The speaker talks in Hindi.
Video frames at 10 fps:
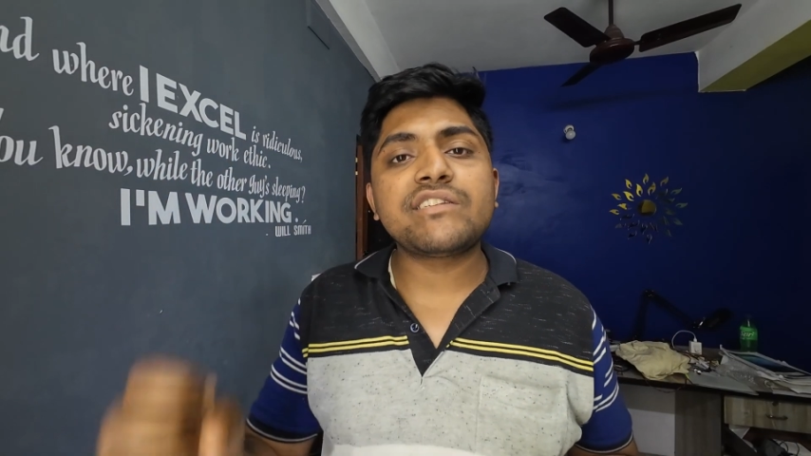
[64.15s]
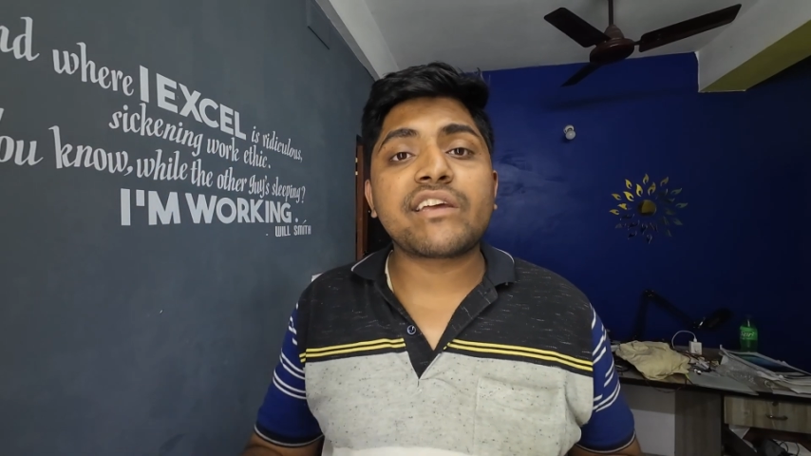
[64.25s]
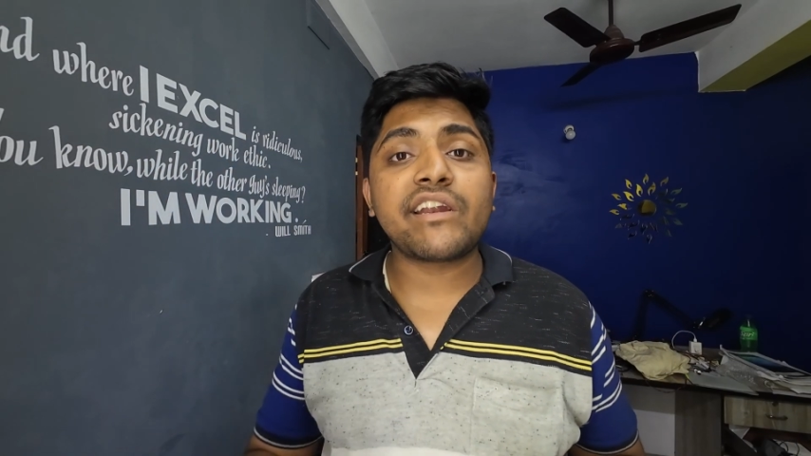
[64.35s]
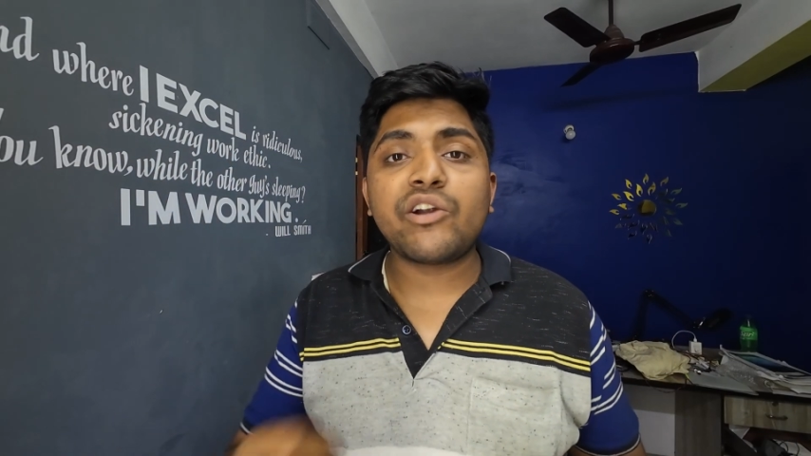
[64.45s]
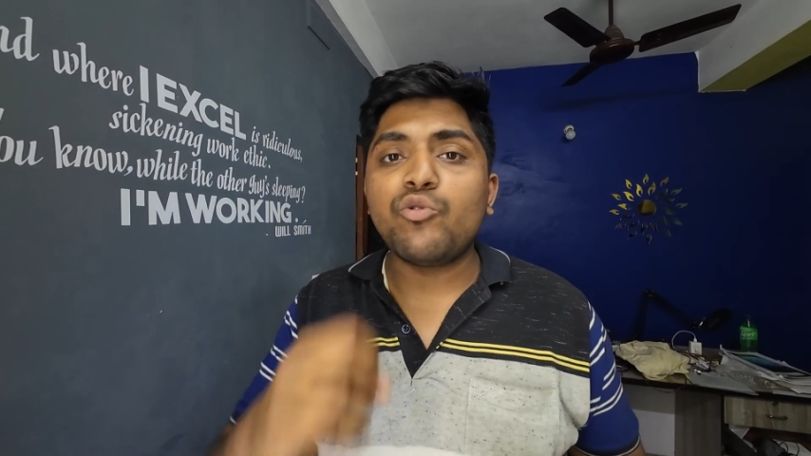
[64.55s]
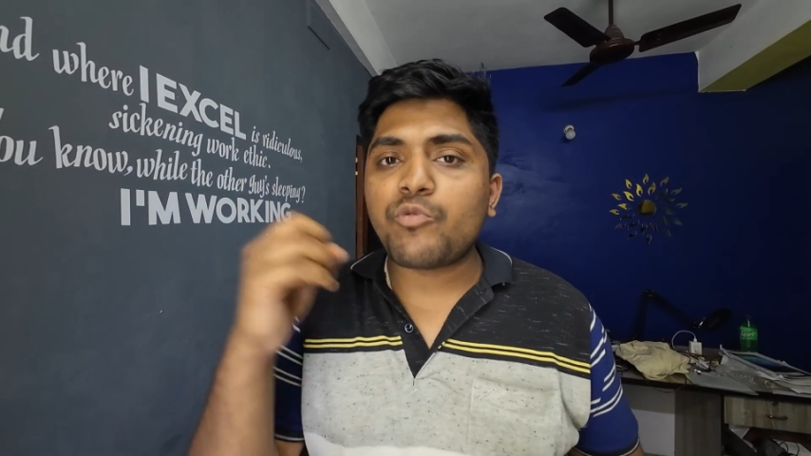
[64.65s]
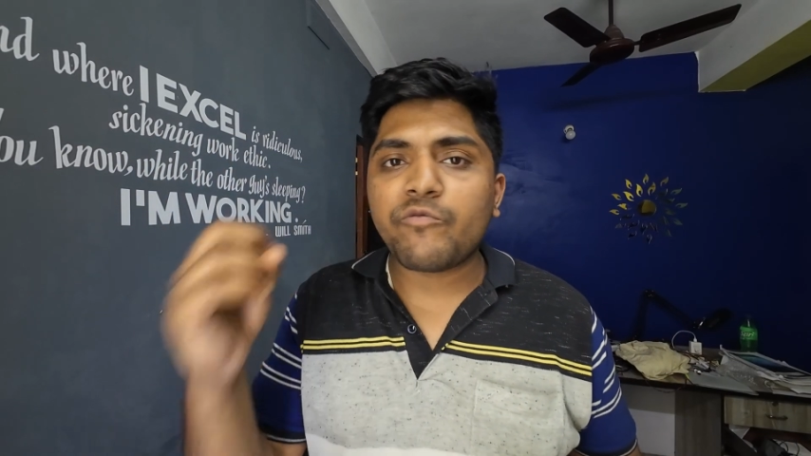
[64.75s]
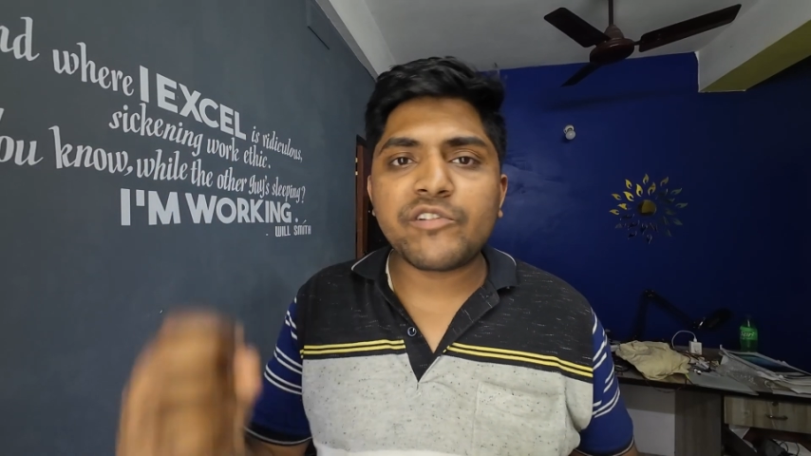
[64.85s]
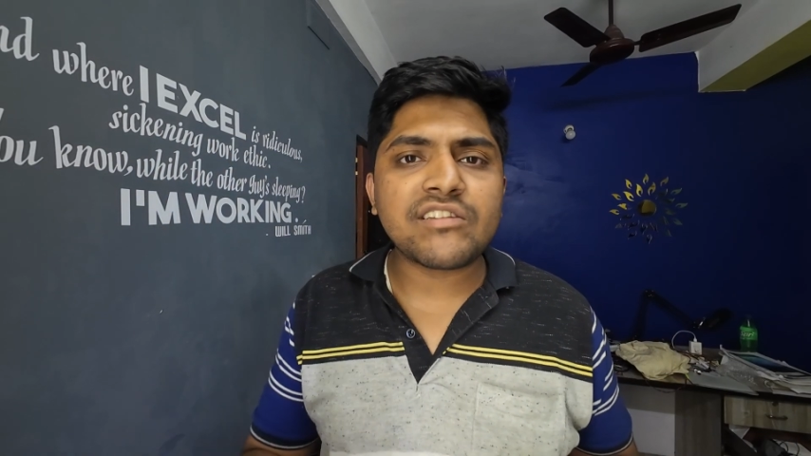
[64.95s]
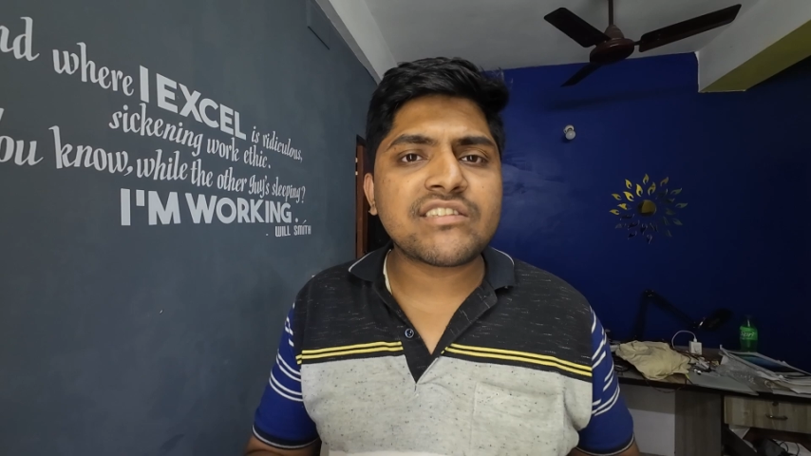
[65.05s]
से कनेक्टेड हूँ
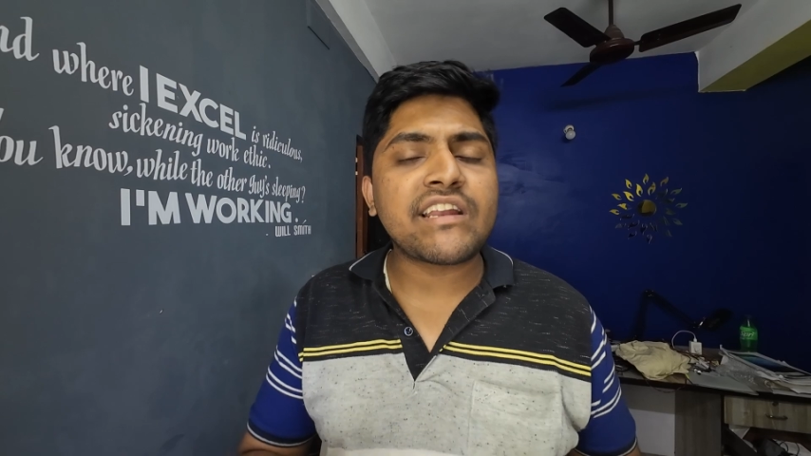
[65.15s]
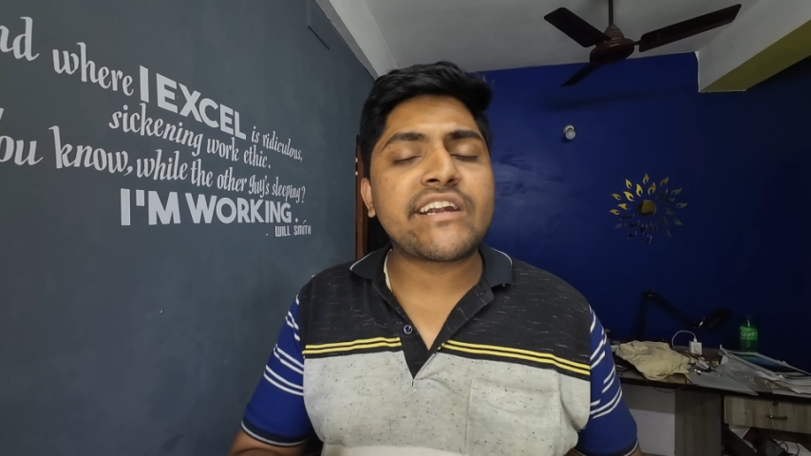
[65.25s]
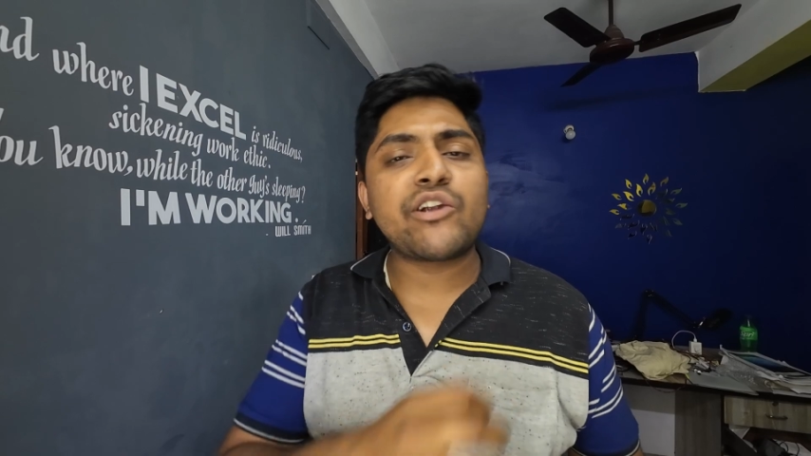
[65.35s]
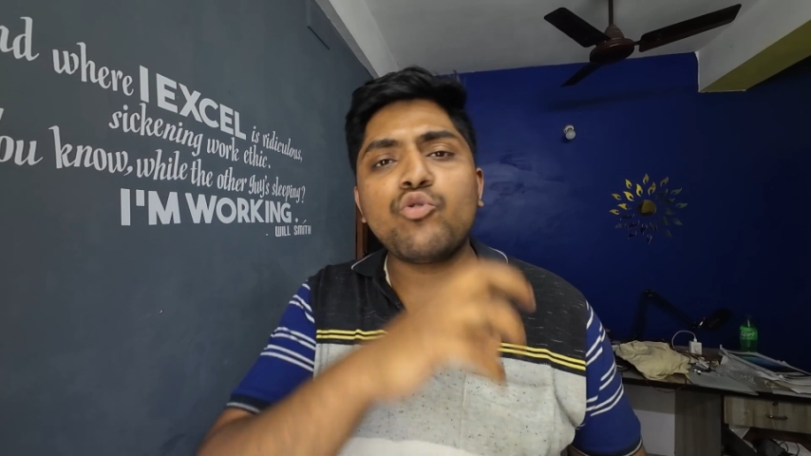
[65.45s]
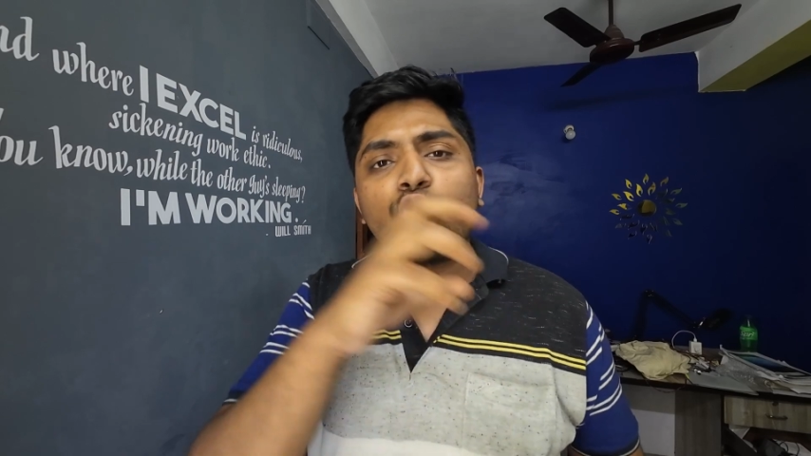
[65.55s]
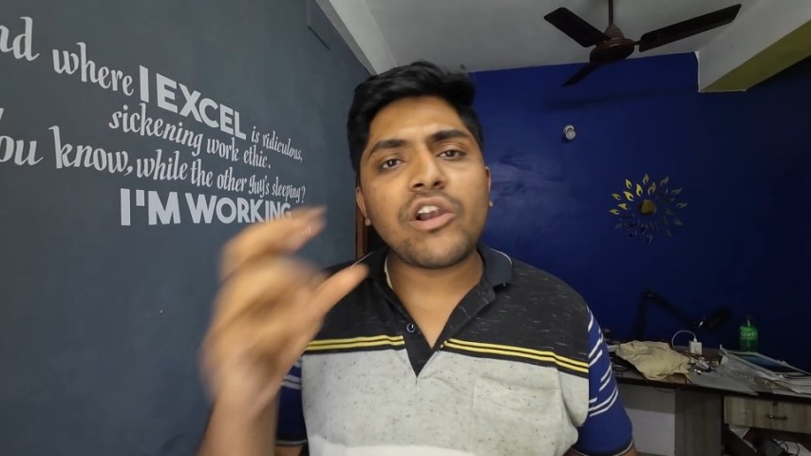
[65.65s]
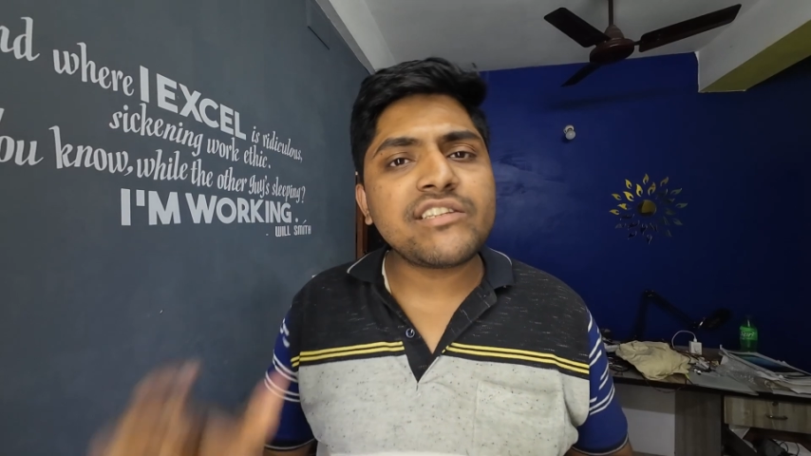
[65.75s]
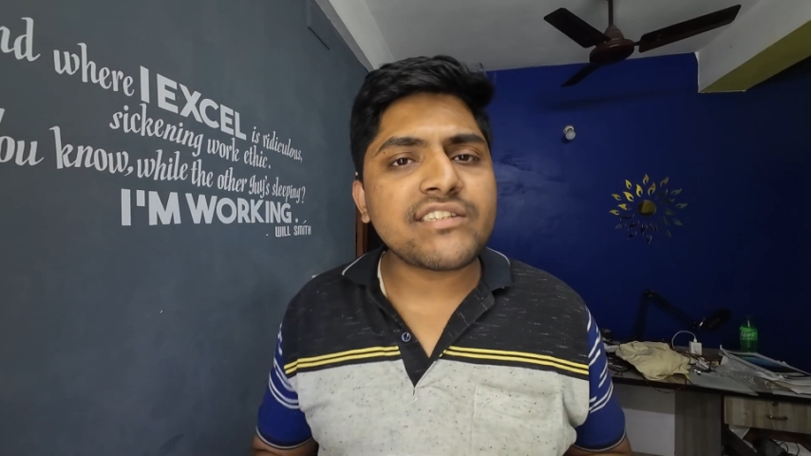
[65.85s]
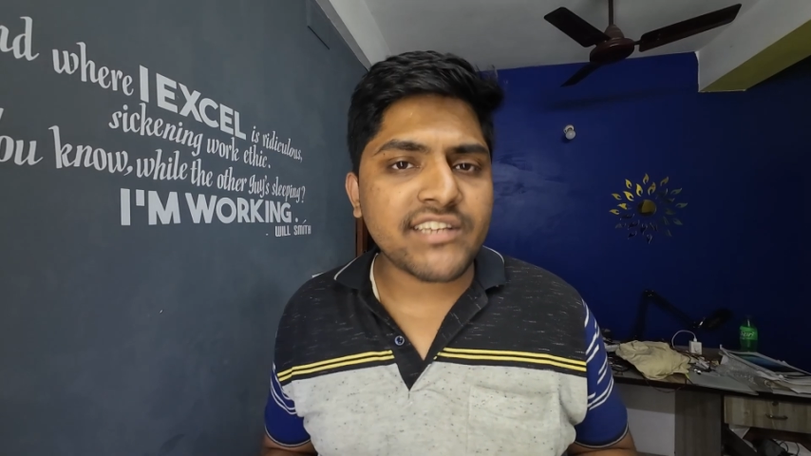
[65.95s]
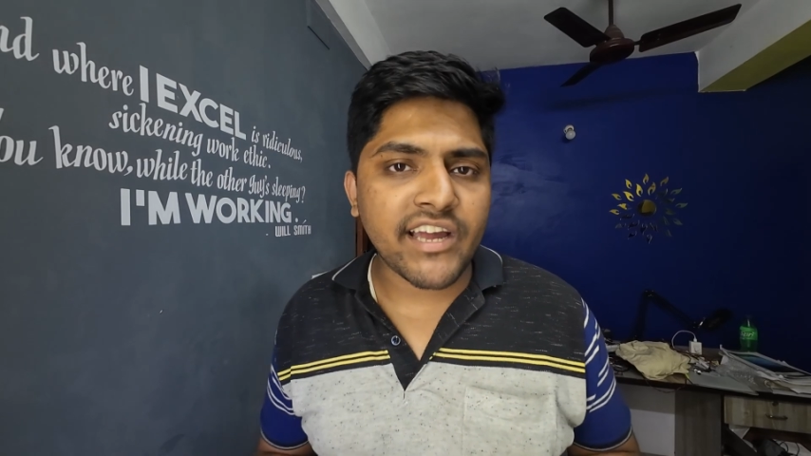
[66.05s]
प्रोफेसर से कनेक्टेड हूँ
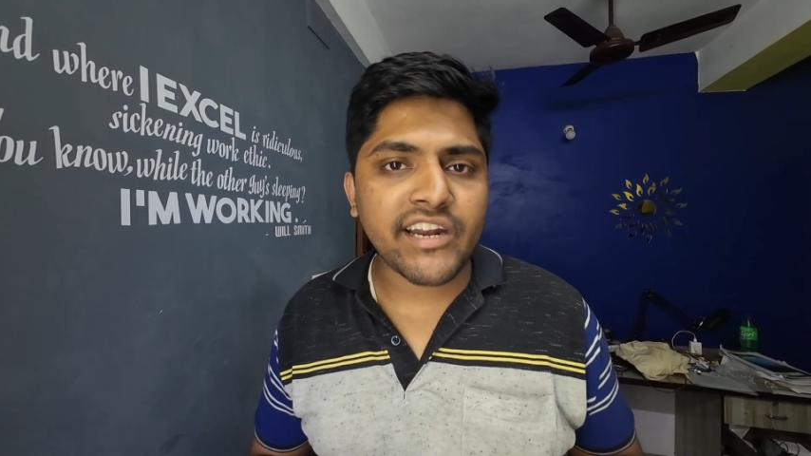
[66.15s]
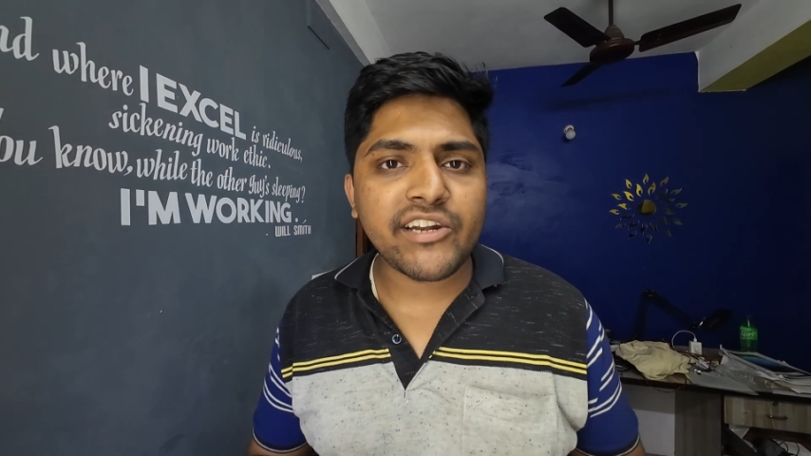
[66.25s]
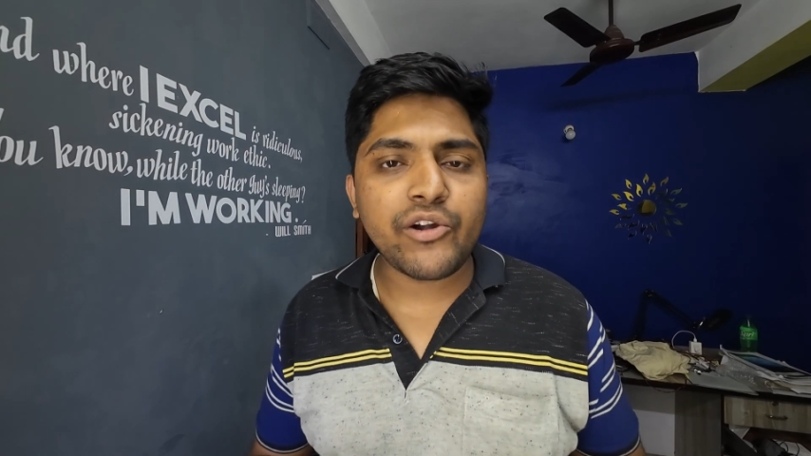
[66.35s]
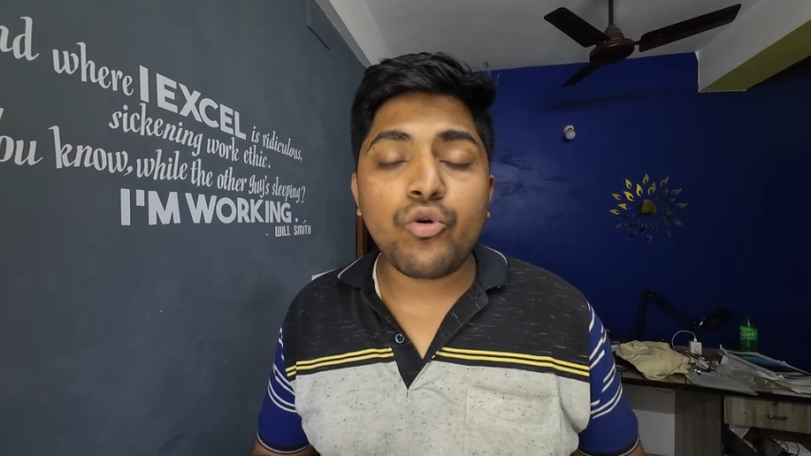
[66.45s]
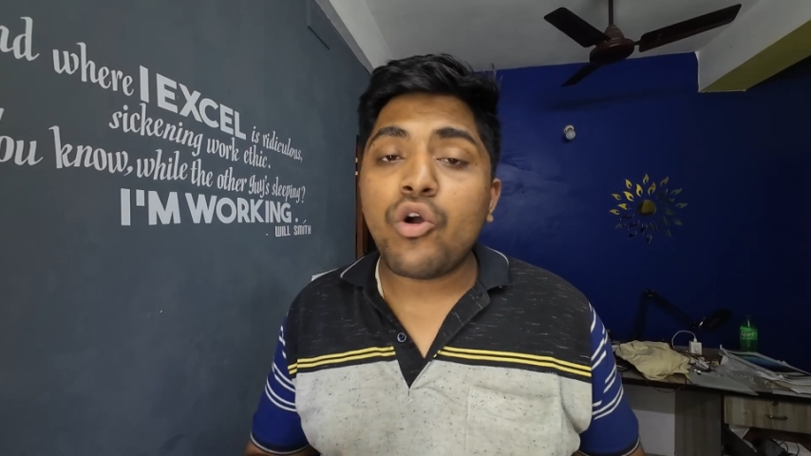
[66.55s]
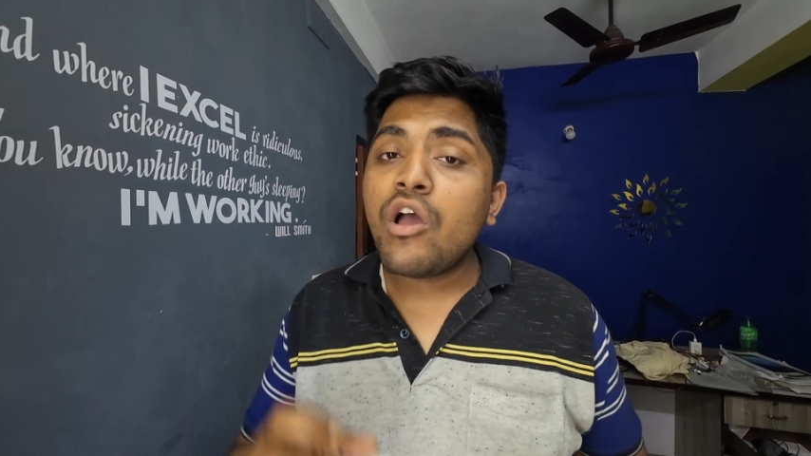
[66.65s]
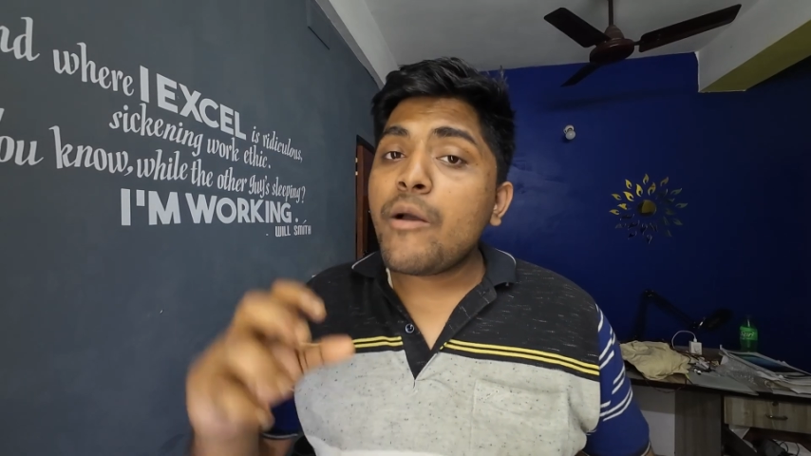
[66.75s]
कॉलेजेस से कनेक्टेड हूँ